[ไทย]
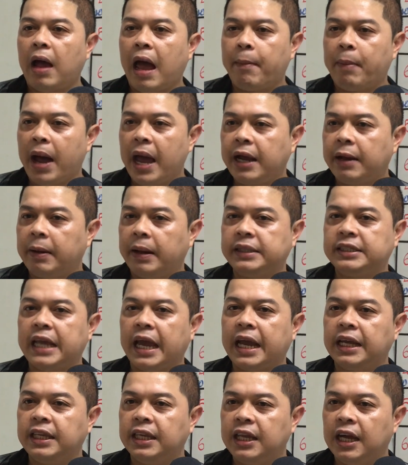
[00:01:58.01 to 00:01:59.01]
มาให้กำลังใจ
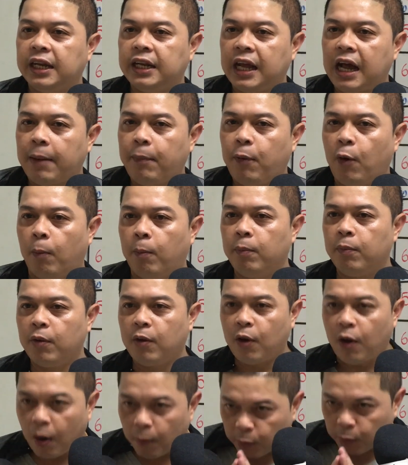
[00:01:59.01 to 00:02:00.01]
กันเยอะนะครับผม
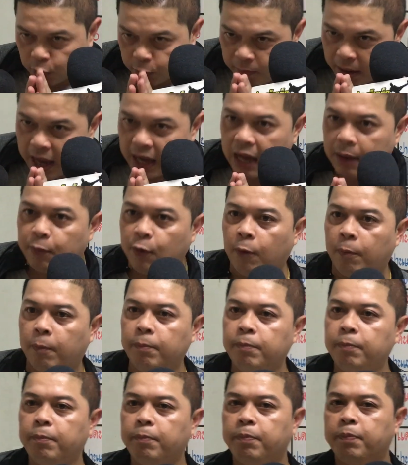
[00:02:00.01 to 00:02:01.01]
ขอบคุณมากครับผม ค
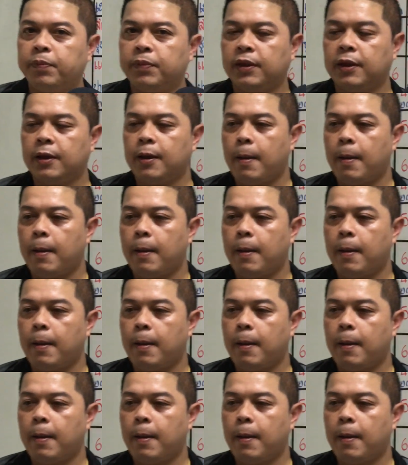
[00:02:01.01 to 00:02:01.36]
รับ สวัสดีครับส